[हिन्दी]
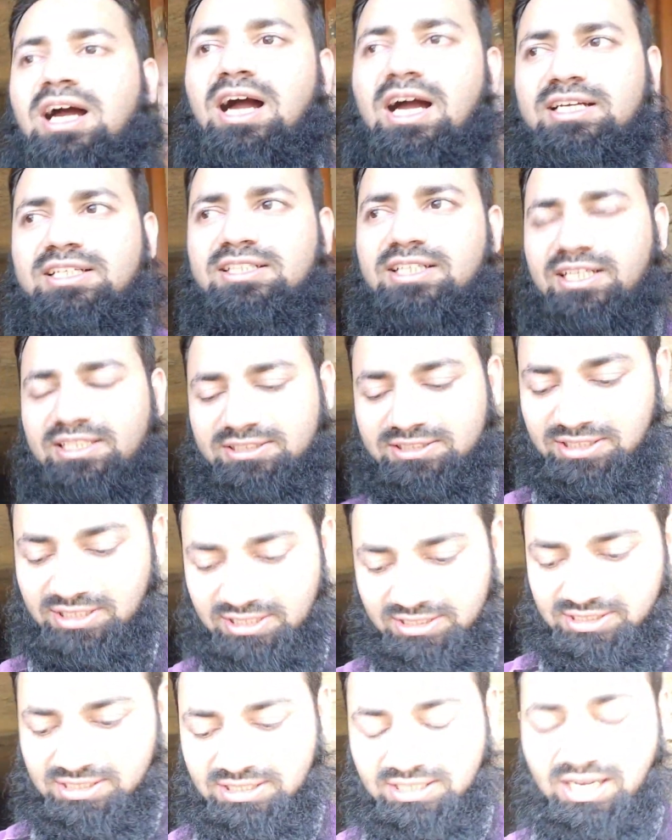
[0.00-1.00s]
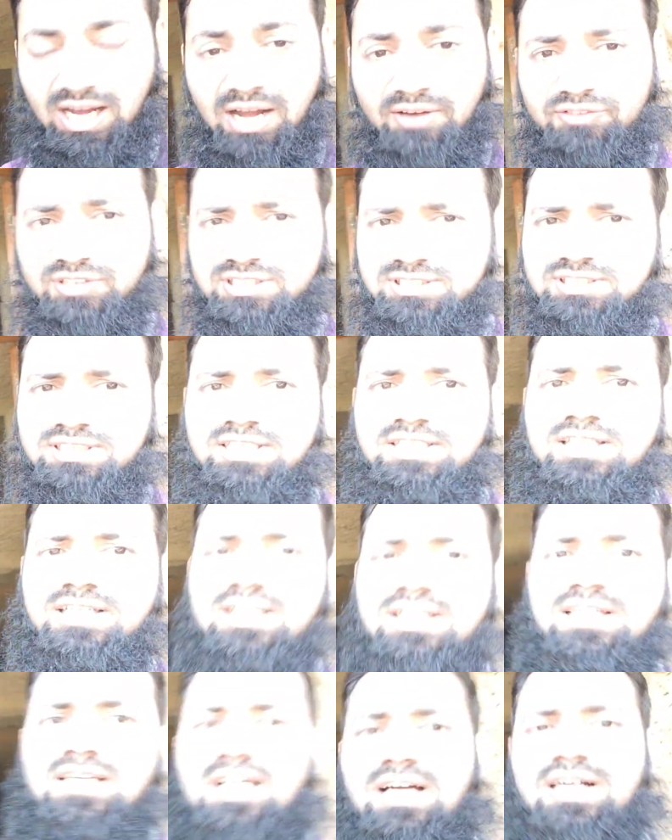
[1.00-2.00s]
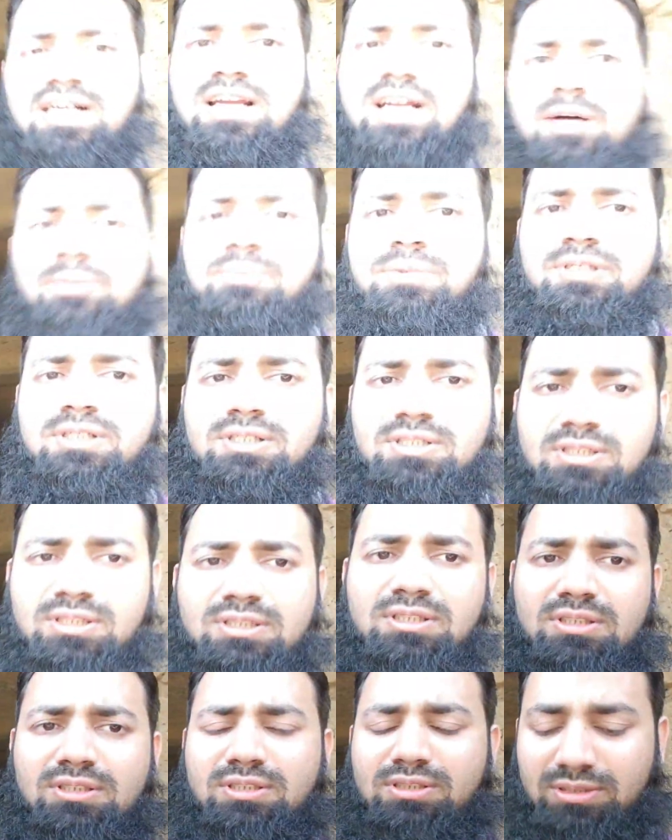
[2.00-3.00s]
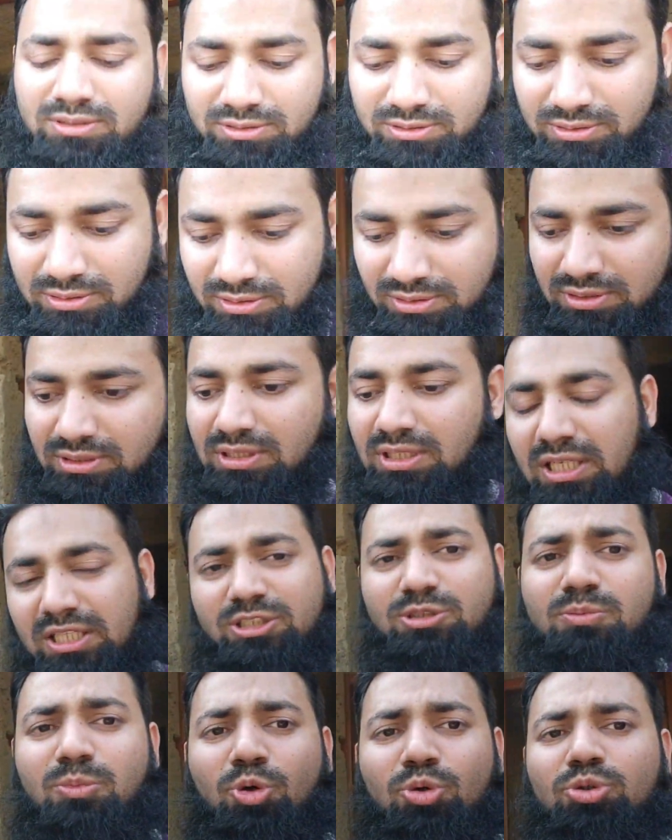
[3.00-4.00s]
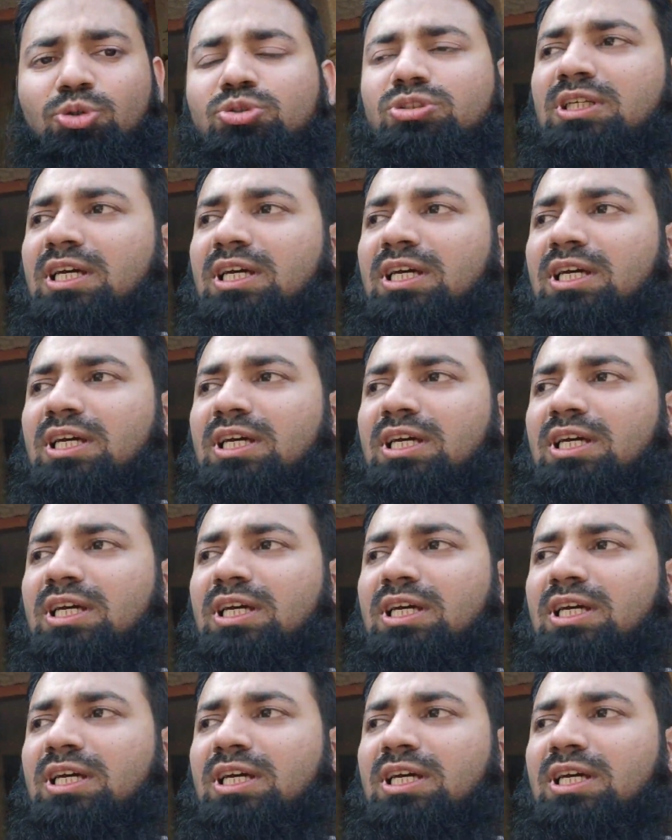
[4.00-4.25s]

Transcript: आर्किटेक्चरल कार्विंग्स दिखेगी अगर आप इस मोटो